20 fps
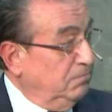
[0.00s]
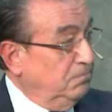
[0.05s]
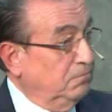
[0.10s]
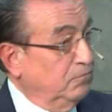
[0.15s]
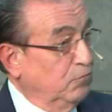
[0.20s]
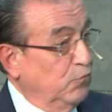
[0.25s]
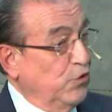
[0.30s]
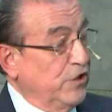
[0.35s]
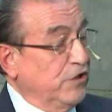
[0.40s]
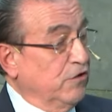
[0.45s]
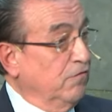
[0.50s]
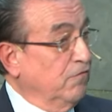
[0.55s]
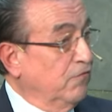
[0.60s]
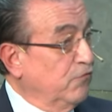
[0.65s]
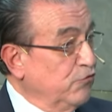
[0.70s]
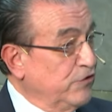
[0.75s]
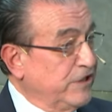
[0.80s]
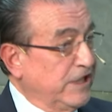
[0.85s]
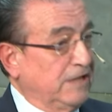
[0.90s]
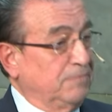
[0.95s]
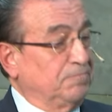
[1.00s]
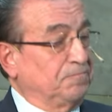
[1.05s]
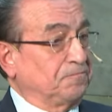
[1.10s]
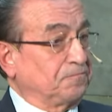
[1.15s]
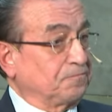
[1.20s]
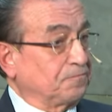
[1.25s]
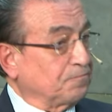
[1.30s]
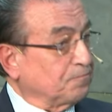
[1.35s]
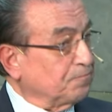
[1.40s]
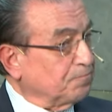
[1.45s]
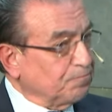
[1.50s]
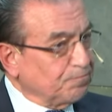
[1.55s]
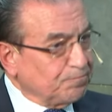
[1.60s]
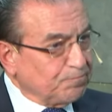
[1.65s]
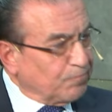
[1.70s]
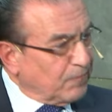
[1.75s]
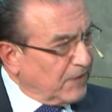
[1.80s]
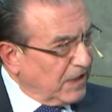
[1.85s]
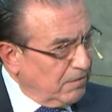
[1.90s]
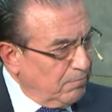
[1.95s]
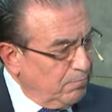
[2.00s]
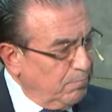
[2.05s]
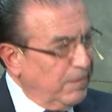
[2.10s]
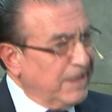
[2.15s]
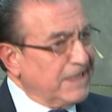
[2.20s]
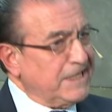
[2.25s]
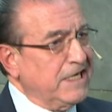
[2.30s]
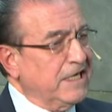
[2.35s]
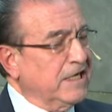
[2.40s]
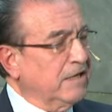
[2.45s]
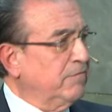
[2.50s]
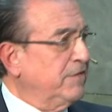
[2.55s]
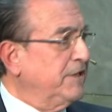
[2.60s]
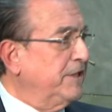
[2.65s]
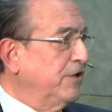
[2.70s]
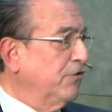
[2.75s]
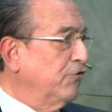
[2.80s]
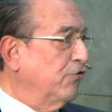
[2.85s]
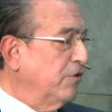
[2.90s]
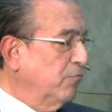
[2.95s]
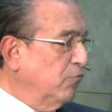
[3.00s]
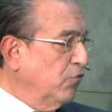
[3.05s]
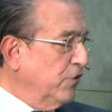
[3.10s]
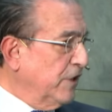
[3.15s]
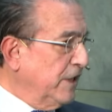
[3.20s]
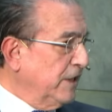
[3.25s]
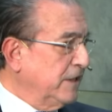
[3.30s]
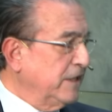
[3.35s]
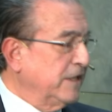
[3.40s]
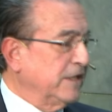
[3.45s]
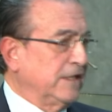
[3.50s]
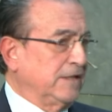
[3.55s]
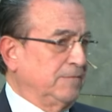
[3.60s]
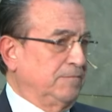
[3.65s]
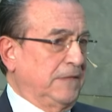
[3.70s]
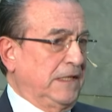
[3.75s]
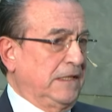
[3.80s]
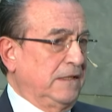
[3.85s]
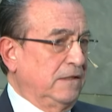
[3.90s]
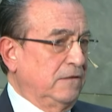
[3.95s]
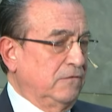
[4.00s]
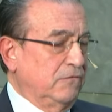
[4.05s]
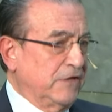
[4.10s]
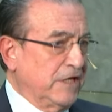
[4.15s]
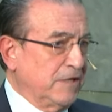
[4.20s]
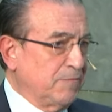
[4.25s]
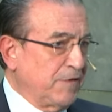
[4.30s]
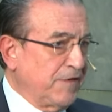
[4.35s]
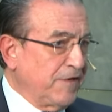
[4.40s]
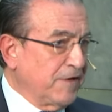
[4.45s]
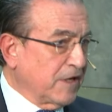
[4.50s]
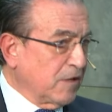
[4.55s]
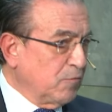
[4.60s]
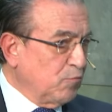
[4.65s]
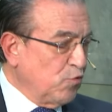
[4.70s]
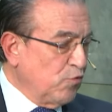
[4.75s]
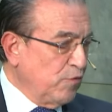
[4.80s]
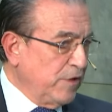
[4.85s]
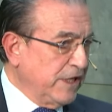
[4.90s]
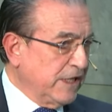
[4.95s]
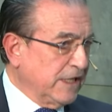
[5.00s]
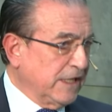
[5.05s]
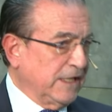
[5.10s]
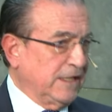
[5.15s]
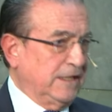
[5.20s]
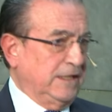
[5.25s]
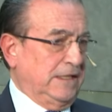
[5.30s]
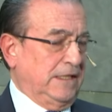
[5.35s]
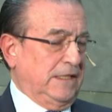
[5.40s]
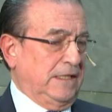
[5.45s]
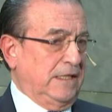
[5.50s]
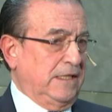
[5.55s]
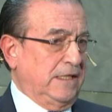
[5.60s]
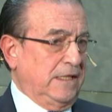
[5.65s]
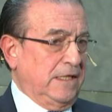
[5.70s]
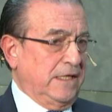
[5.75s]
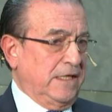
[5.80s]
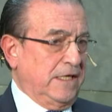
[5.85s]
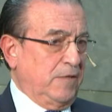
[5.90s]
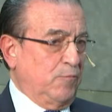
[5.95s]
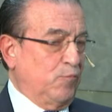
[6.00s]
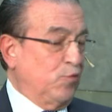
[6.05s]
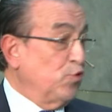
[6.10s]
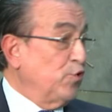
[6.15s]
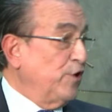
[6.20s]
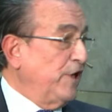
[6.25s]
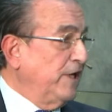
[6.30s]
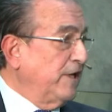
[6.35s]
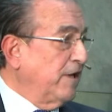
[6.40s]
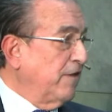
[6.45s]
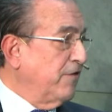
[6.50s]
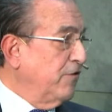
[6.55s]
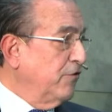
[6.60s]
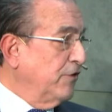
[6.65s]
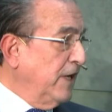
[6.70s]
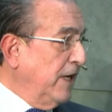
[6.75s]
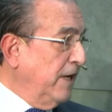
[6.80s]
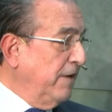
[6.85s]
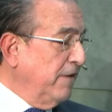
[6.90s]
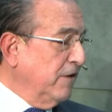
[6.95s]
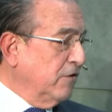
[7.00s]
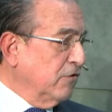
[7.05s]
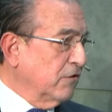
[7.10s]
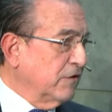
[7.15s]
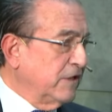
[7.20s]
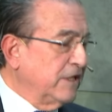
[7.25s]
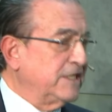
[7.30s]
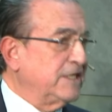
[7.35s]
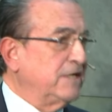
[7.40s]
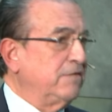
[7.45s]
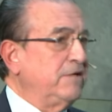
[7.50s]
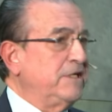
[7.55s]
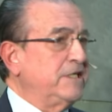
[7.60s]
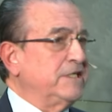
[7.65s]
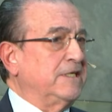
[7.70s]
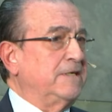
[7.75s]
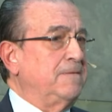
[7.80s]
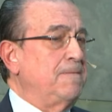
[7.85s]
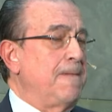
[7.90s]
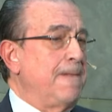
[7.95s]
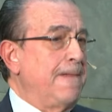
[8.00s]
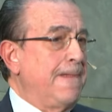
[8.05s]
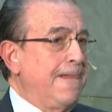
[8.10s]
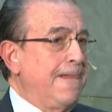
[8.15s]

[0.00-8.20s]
muy confusa, básicamente no democrática, una especie de república eh, plurinacional de corte chavista,